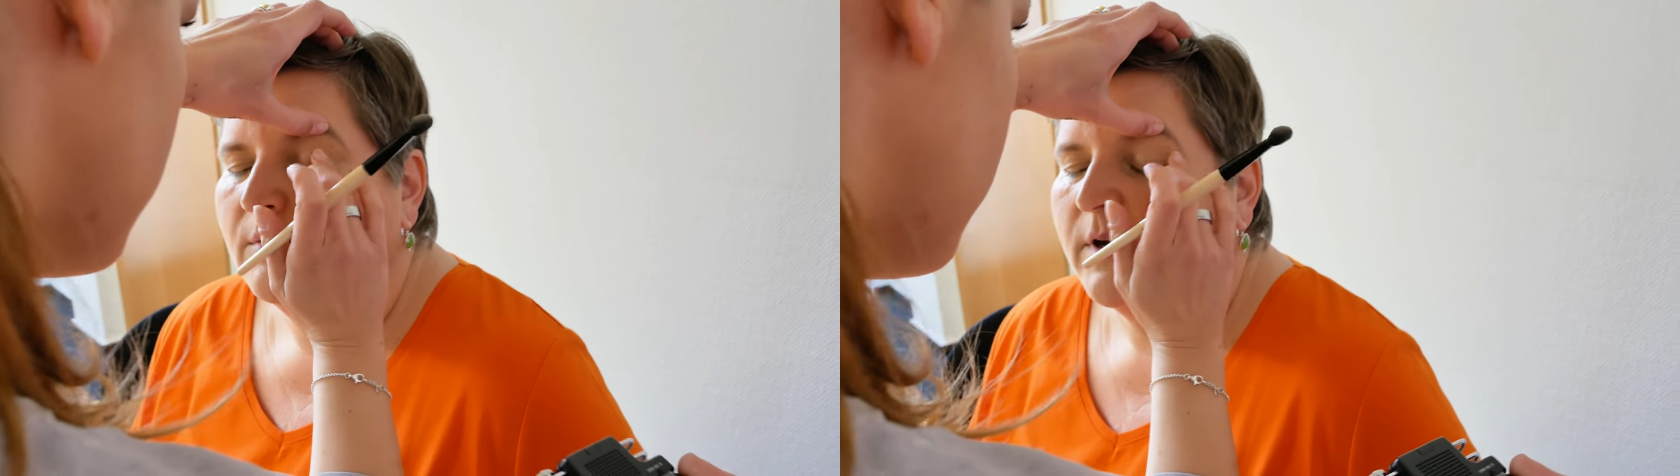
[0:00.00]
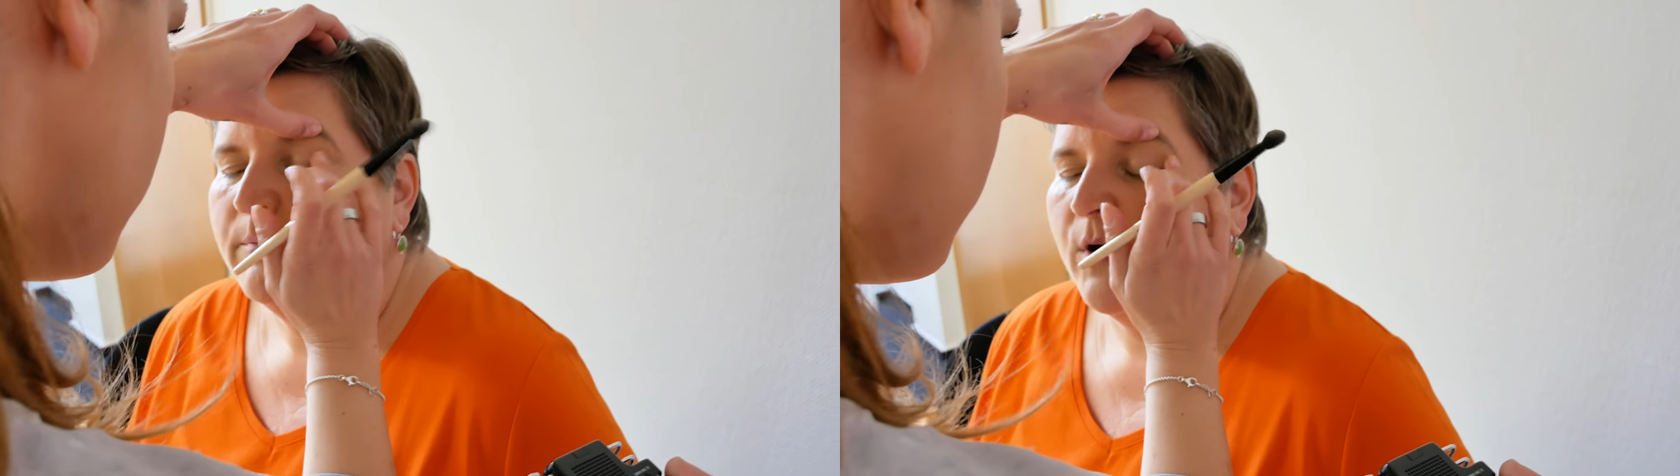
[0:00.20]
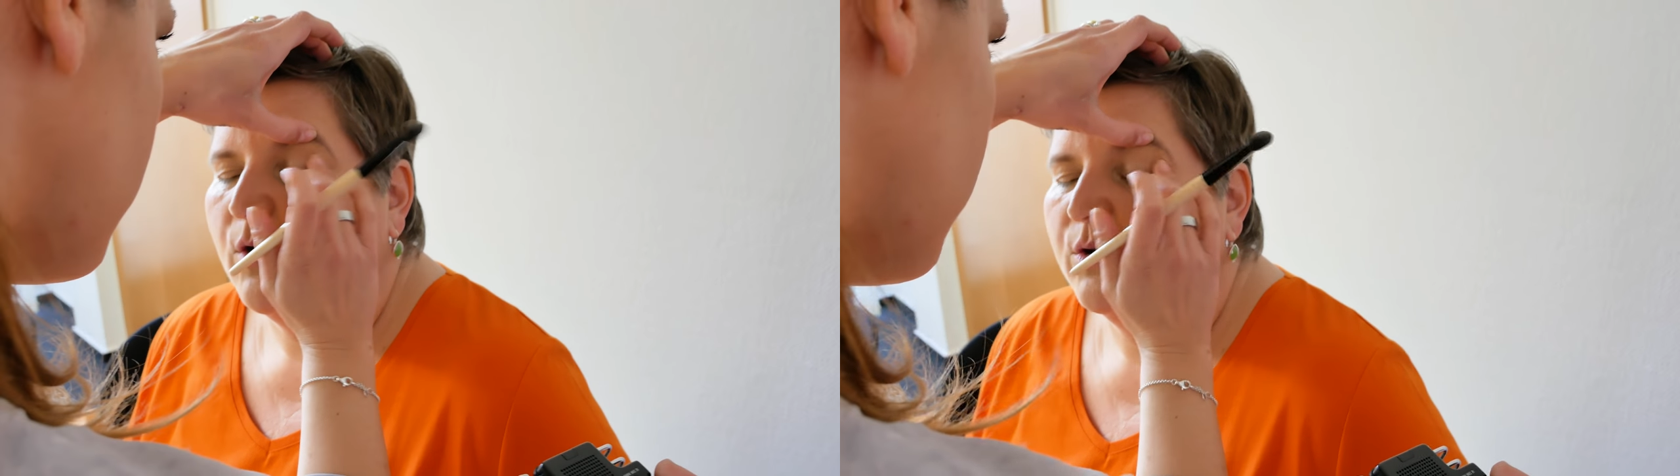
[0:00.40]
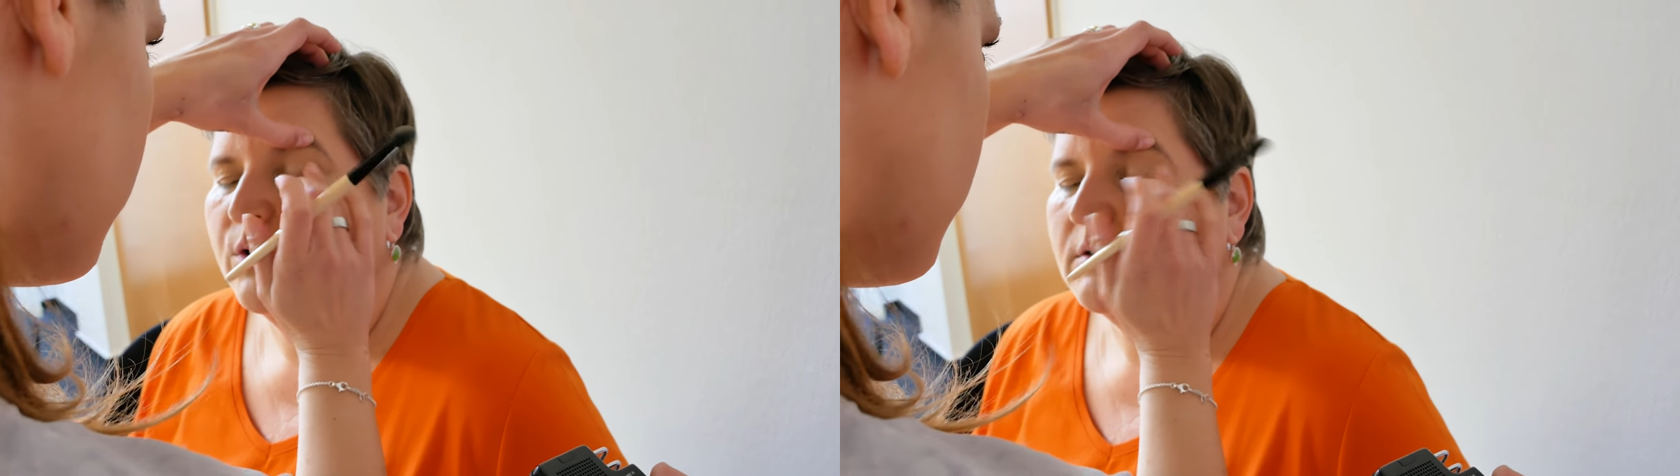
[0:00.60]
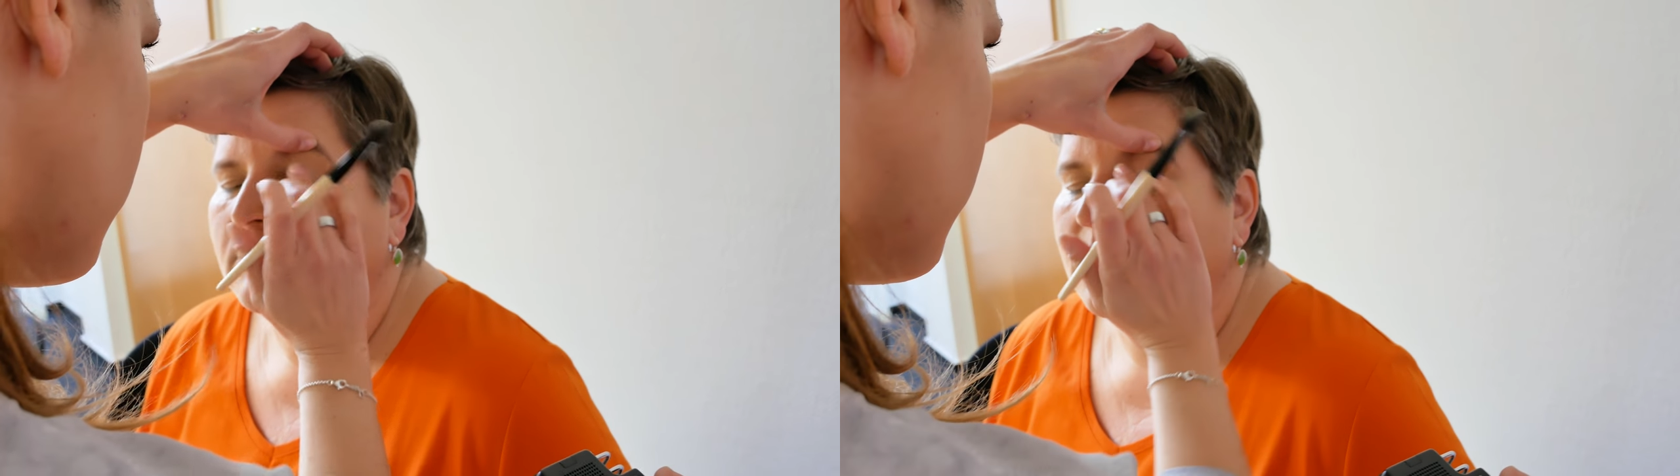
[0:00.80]
mein Bauch
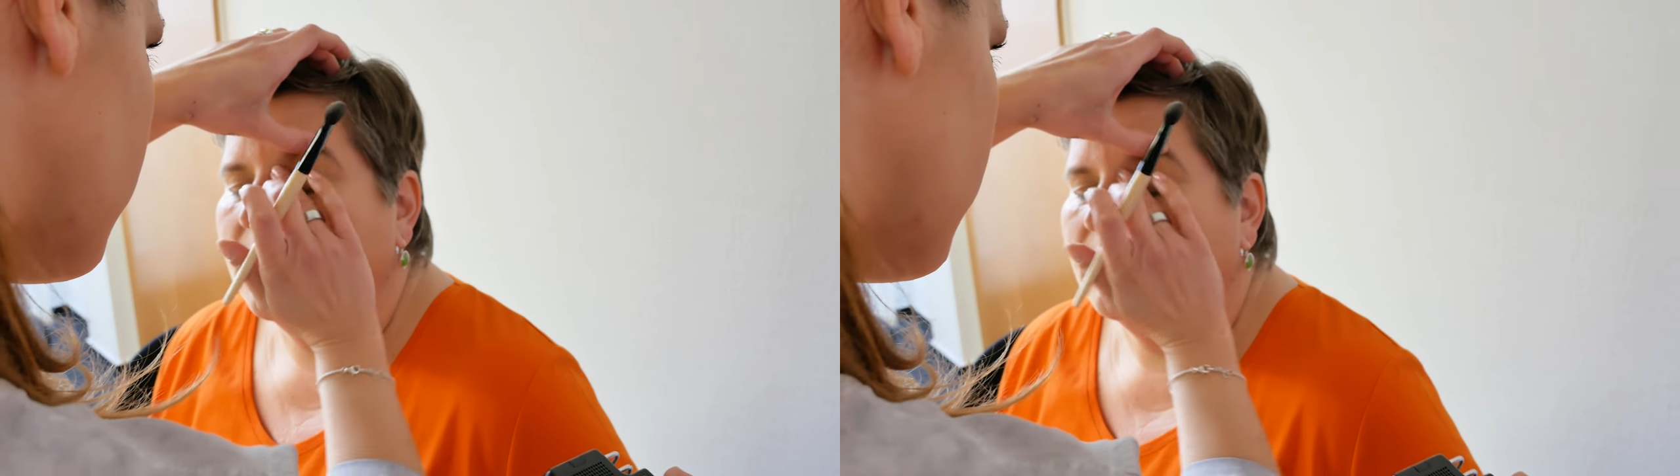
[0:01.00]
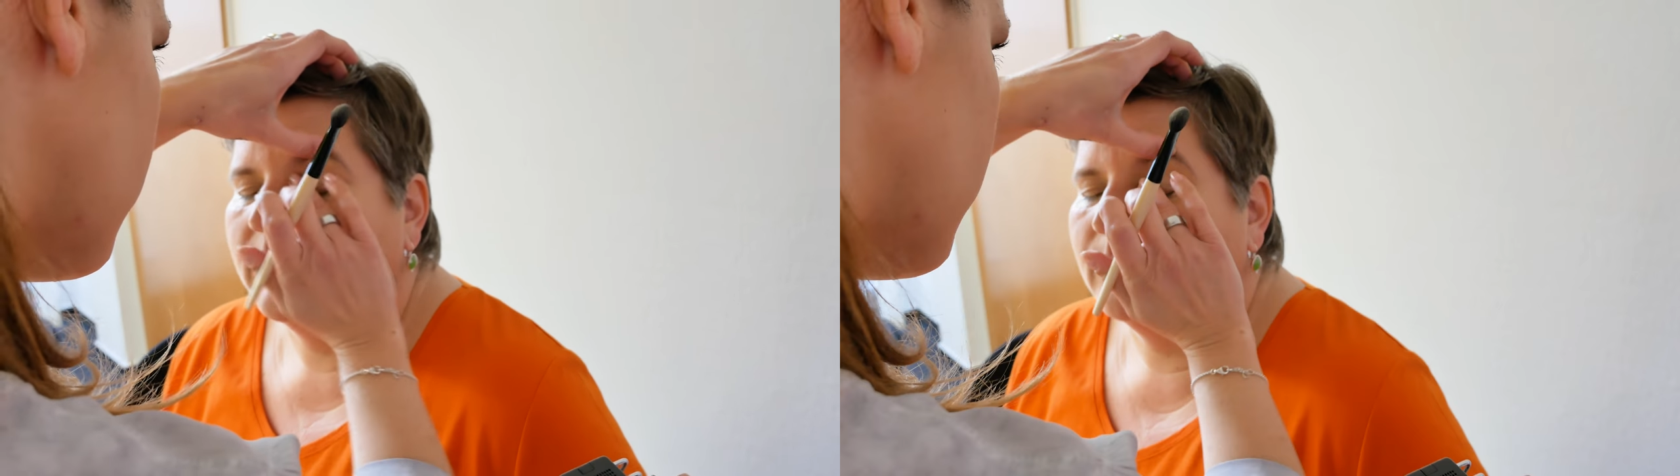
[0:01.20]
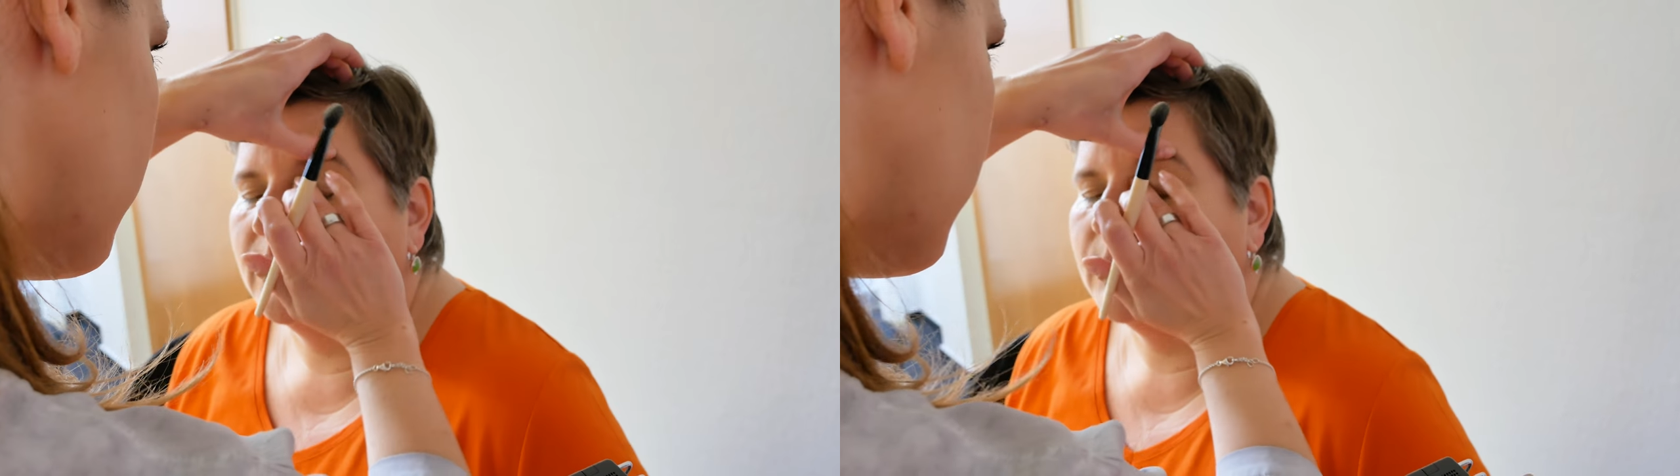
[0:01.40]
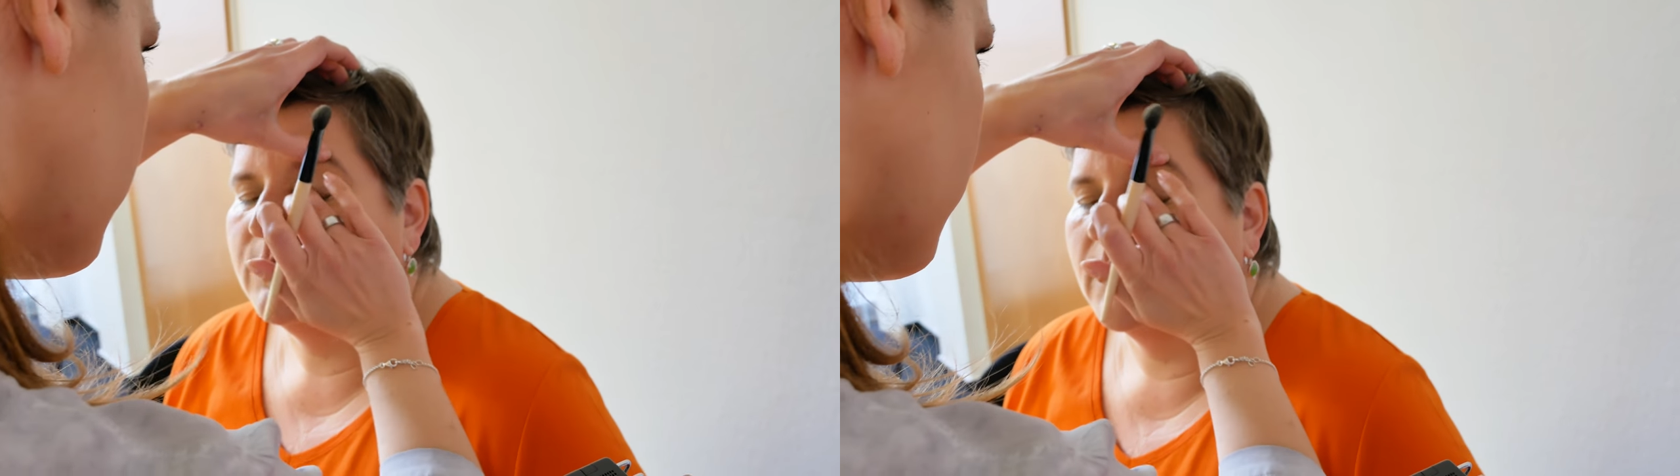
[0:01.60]
gehört mir, weg mit dem